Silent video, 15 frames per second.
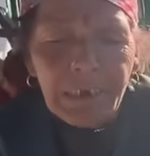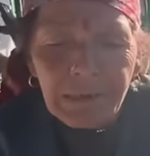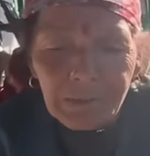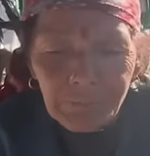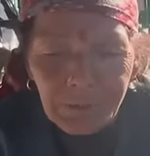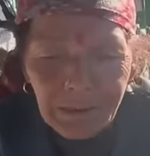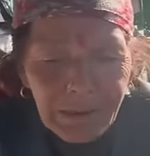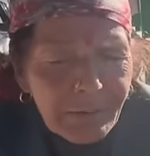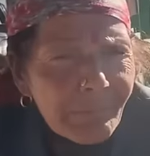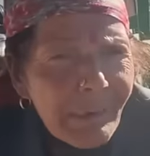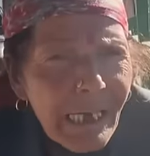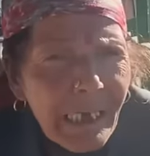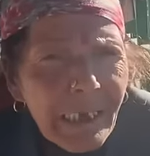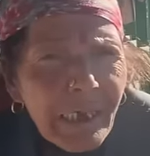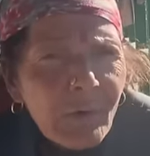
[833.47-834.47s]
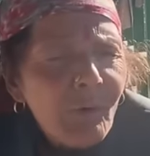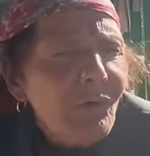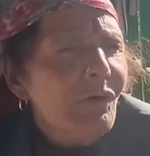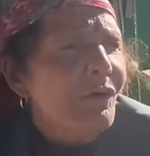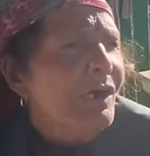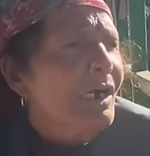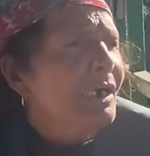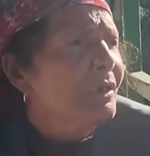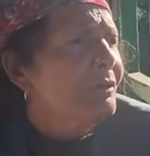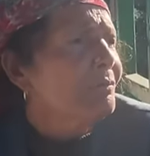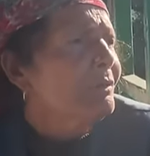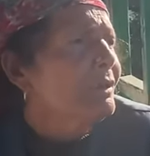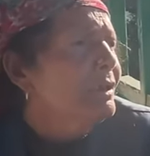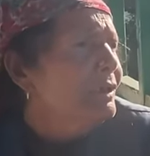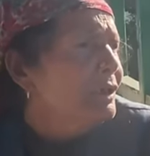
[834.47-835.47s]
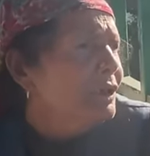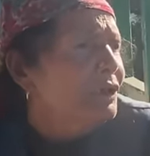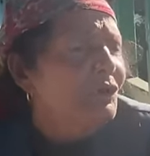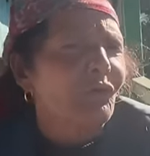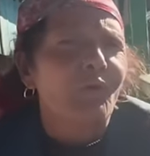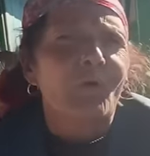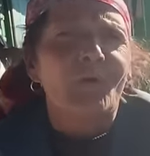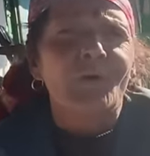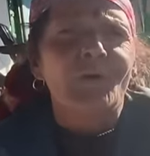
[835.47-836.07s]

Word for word: आठ बीघे मारे को अठ बीघे इनको